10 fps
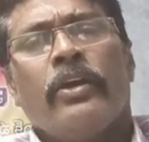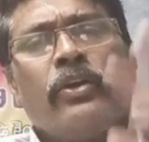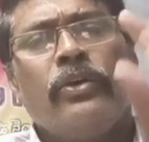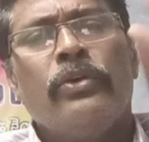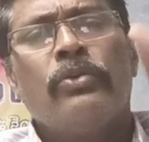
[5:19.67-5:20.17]

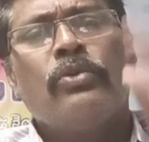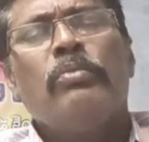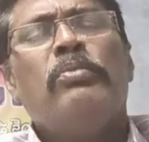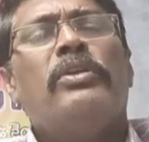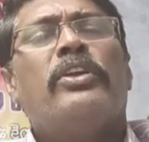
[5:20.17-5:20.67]
రెండు
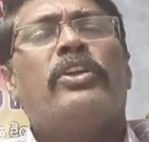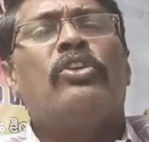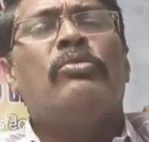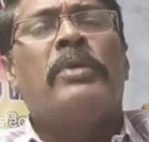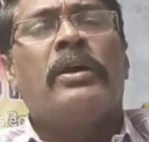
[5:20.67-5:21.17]
కొమ్ముల
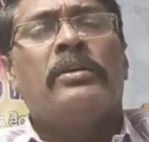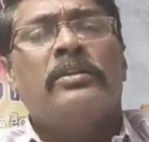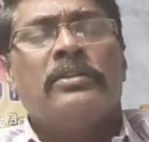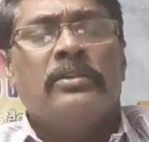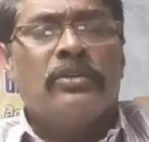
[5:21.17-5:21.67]
నడుమ
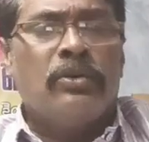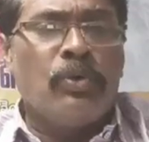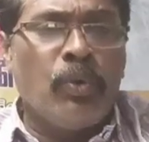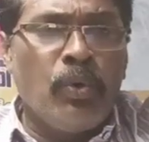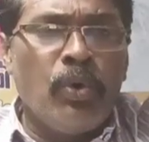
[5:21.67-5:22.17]

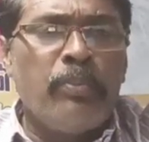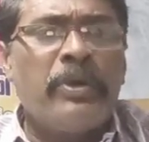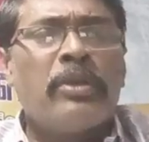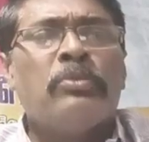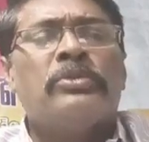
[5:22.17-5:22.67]

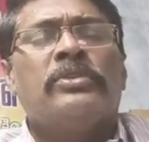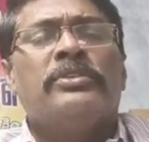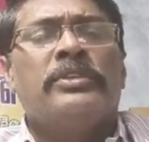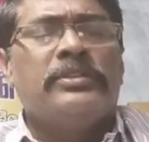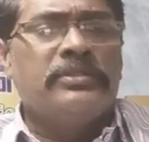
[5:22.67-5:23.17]
ఓపరం
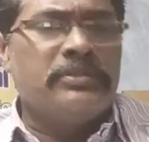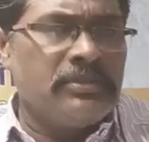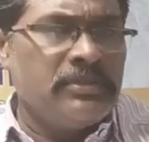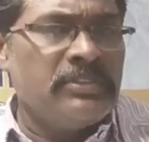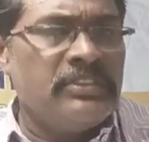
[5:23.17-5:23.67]
ఉంటుంది
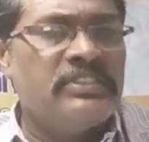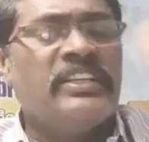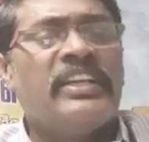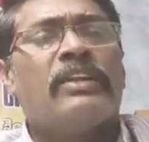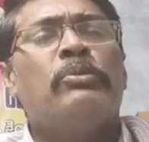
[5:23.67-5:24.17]

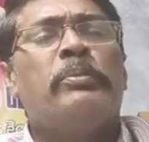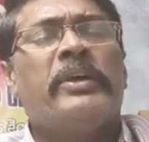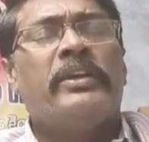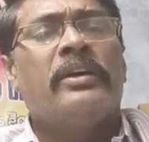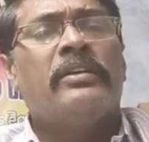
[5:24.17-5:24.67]
శిరము
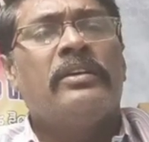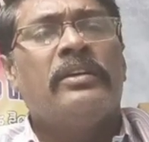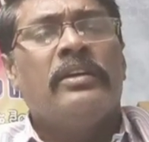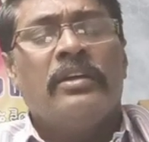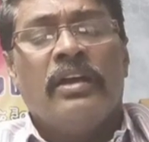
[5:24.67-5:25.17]
పైన
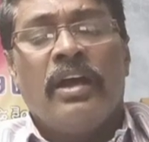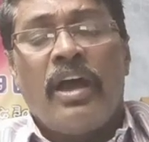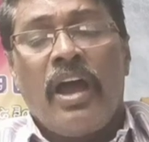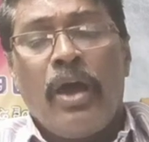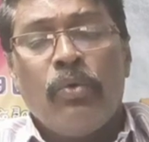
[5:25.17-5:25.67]

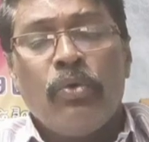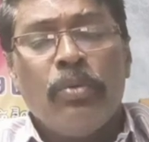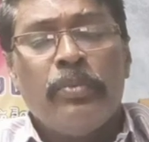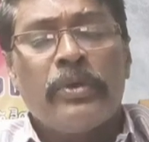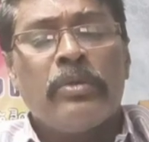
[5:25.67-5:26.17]
ఆ
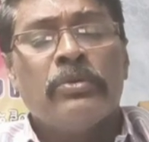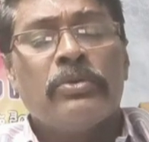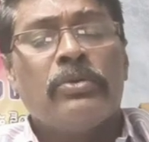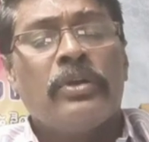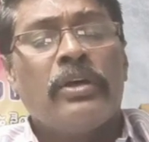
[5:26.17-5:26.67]
ఓపరము
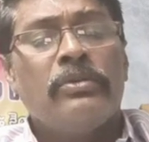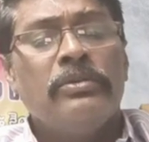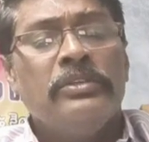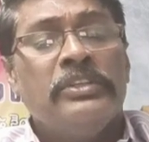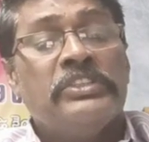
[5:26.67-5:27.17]
కూడాను
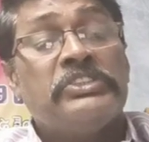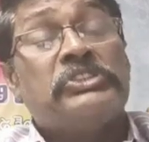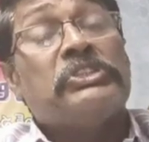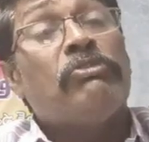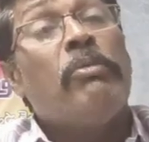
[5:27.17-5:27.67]

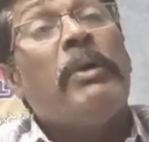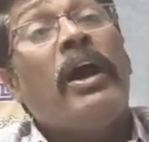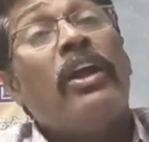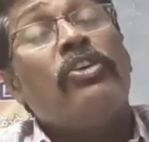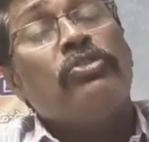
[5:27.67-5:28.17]

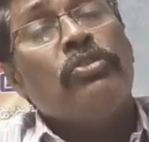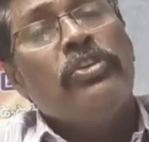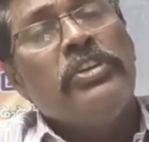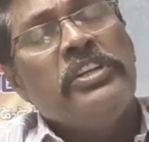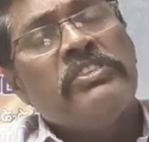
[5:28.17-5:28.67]
శివపార్వతులు
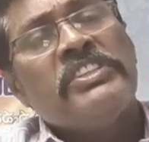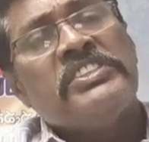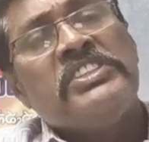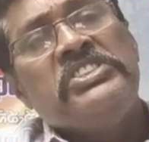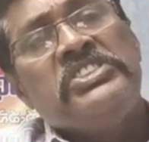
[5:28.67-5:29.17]

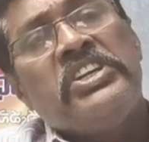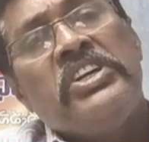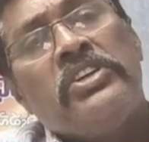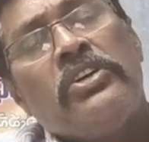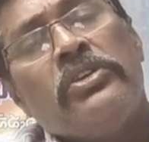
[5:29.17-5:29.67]

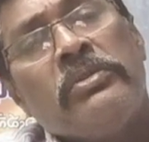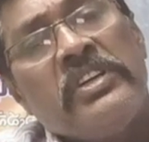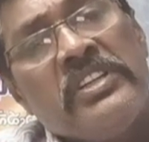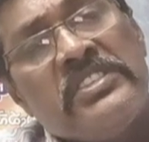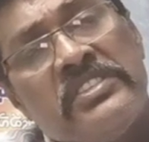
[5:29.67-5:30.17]

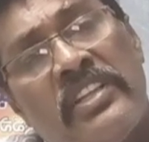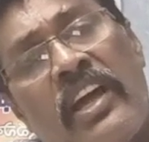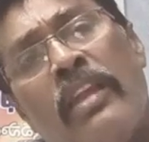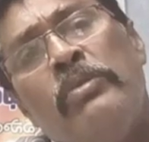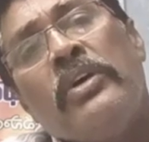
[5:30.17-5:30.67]
నివసించేటటువంటి
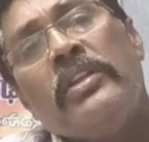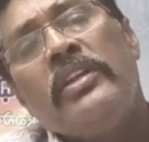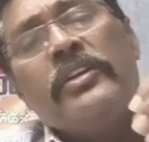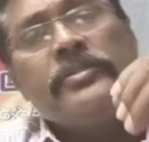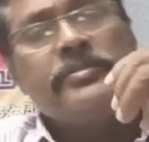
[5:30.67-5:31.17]
స్థలము అది